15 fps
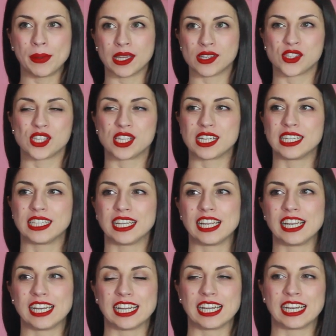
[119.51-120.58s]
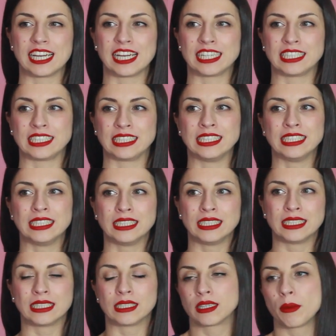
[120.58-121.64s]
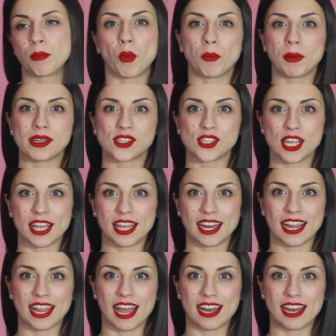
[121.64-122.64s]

piacere del che può piacere